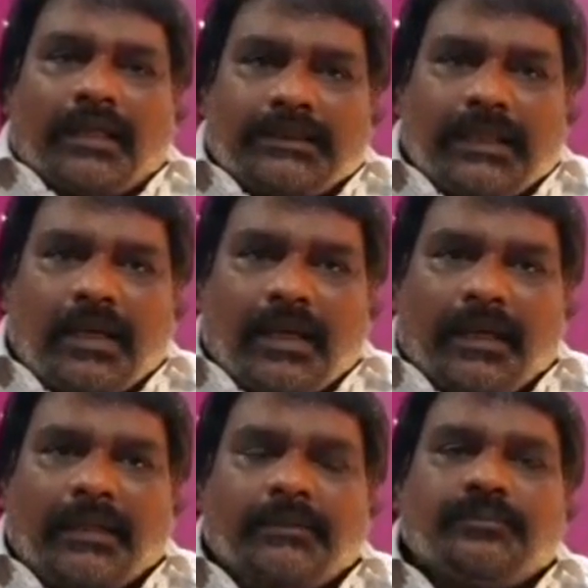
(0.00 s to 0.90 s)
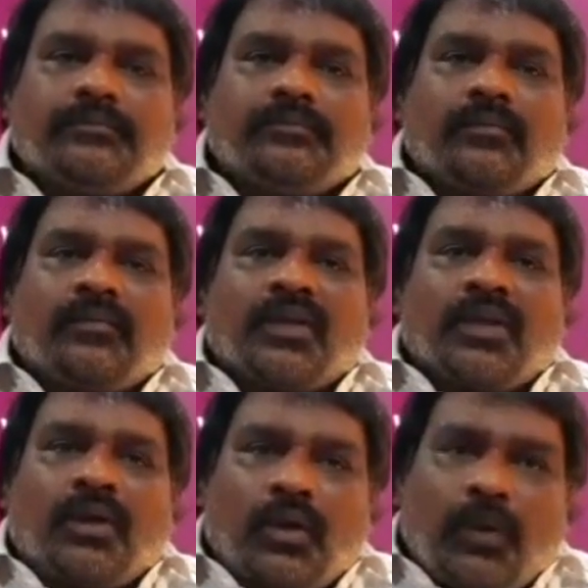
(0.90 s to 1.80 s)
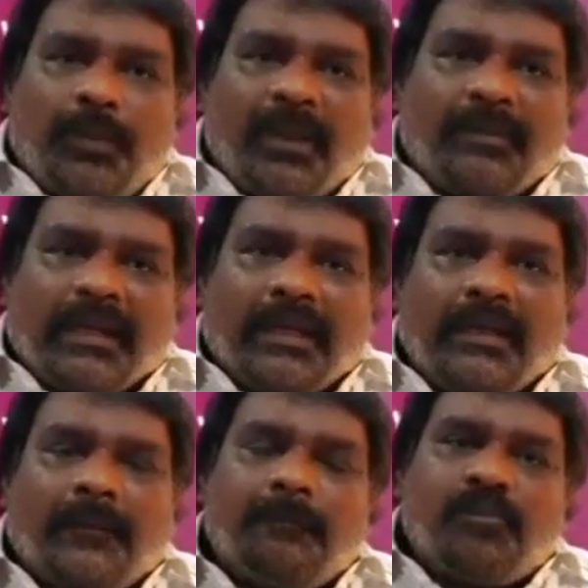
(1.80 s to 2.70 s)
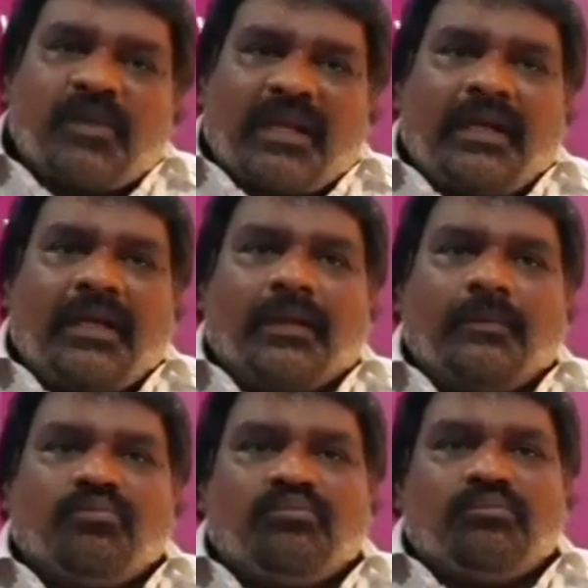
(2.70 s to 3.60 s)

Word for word: கரிசலாங்கண்ணி குப்பை மேனி இரண்டையும்